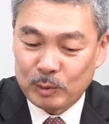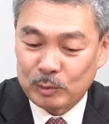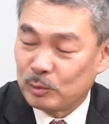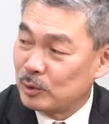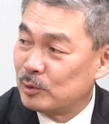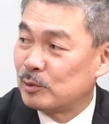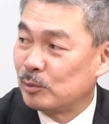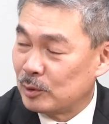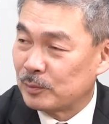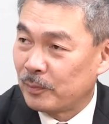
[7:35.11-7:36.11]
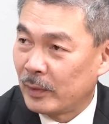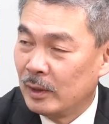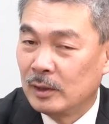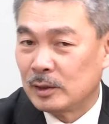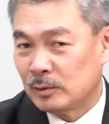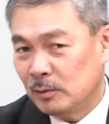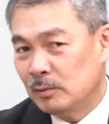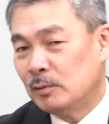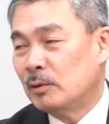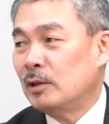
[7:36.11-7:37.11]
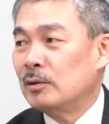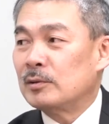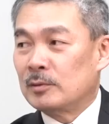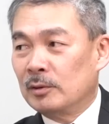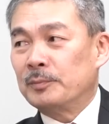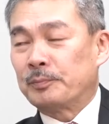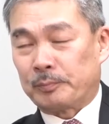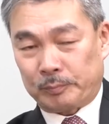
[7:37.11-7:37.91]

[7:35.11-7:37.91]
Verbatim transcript: めるのは当然必要なんです。で、その時にですよ、